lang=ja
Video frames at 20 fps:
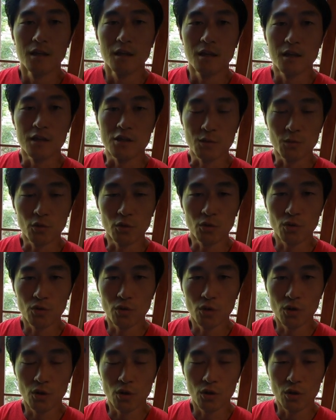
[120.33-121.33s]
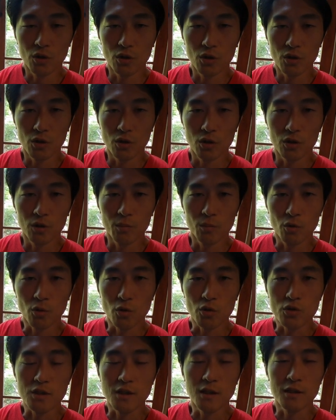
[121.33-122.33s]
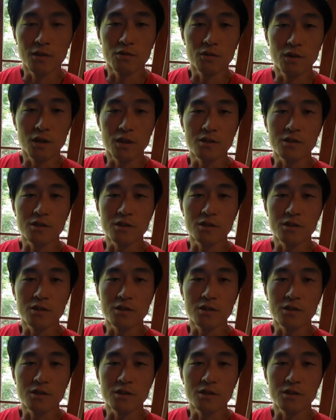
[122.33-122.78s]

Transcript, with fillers: え地元のもうこちらに暮ら